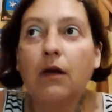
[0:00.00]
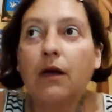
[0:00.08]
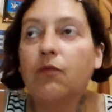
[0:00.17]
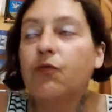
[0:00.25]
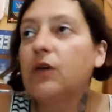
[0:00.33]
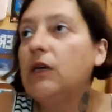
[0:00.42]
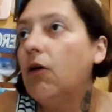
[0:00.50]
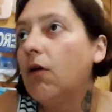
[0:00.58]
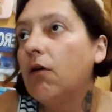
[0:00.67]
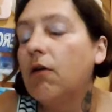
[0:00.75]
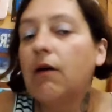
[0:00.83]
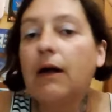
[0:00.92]
un,
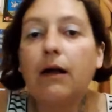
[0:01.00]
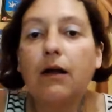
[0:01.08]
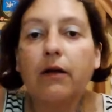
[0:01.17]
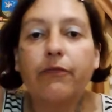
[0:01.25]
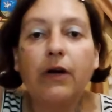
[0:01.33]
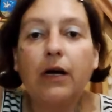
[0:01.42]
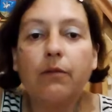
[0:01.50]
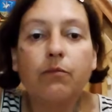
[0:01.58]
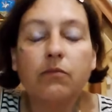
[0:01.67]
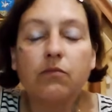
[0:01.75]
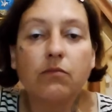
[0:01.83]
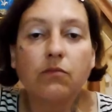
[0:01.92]
friand, enfin,
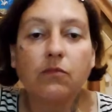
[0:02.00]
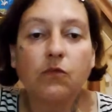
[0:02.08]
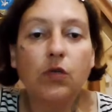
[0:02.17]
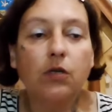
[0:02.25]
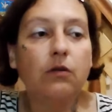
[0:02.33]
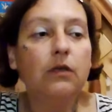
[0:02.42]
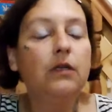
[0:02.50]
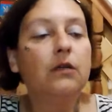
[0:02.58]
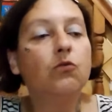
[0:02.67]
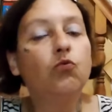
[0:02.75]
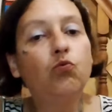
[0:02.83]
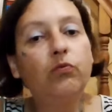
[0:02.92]
voilà,
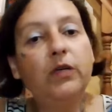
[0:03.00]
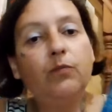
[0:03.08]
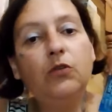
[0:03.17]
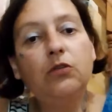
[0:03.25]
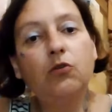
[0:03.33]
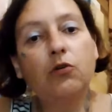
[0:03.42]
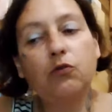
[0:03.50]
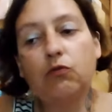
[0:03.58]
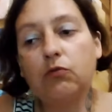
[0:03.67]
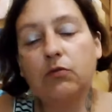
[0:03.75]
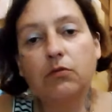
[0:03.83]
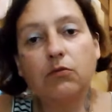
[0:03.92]
ou des petits toasts.
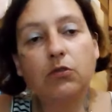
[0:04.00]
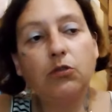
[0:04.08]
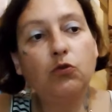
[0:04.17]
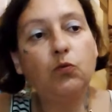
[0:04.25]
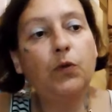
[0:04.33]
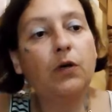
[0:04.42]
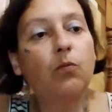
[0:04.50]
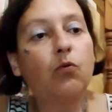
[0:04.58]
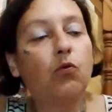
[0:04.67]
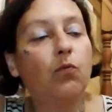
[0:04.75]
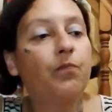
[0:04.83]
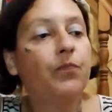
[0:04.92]
C'est super
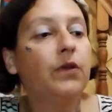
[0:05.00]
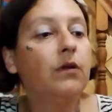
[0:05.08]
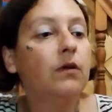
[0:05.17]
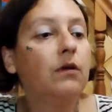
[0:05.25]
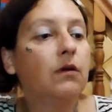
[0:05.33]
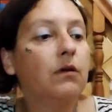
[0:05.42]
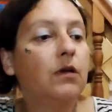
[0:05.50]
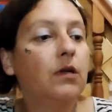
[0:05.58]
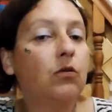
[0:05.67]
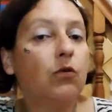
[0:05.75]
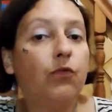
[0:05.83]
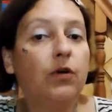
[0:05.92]
bon. Et
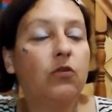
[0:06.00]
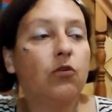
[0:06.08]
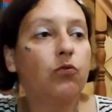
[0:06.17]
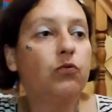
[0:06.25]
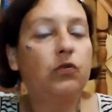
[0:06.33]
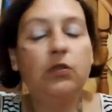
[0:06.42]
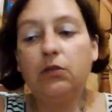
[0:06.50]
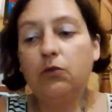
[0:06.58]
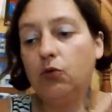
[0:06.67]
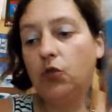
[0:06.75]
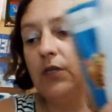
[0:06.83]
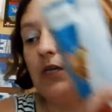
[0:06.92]
les enfants adorent aussi.
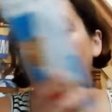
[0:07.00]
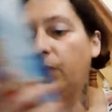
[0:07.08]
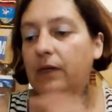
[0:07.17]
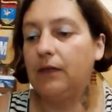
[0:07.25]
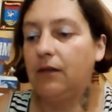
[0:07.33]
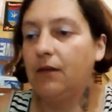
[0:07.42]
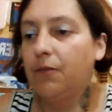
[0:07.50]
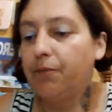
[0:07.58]
Donc j'en ai repris.